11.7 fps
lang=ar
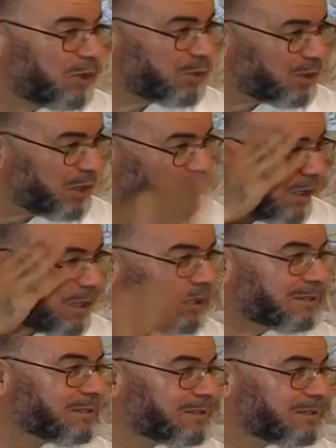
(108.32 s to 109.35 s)
التيار آخر
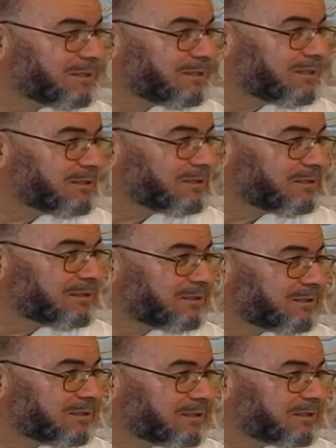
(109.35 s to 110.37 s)

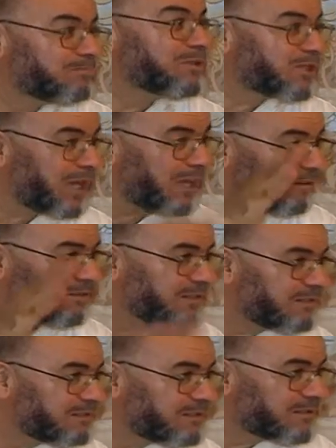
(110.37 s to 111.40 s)
يسميه سلفي
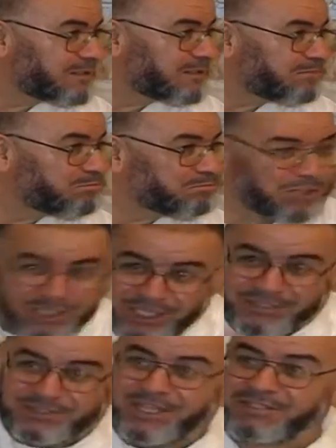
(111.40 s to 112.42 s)
ماشي
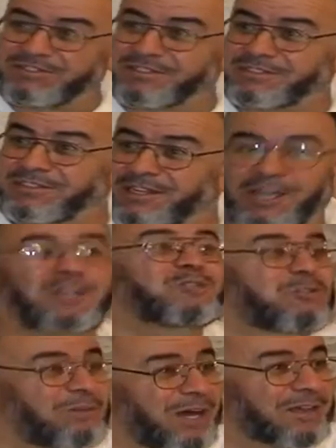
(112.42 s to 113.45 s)
كاع السلفيين
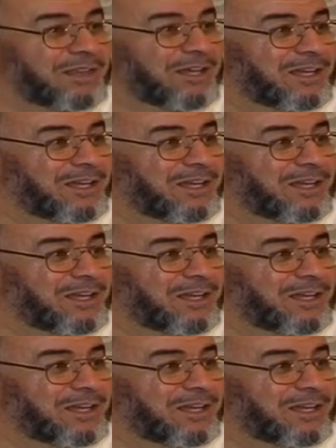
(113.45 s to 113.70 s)
عنده بعض